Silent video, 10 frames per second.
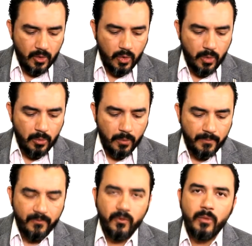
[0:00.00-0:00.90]
como
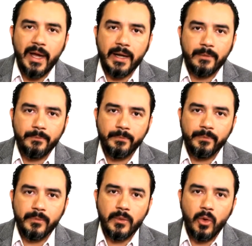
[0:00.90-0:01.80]
fumar,
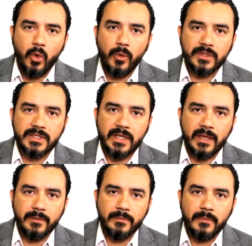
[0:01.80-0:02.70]
obesidad,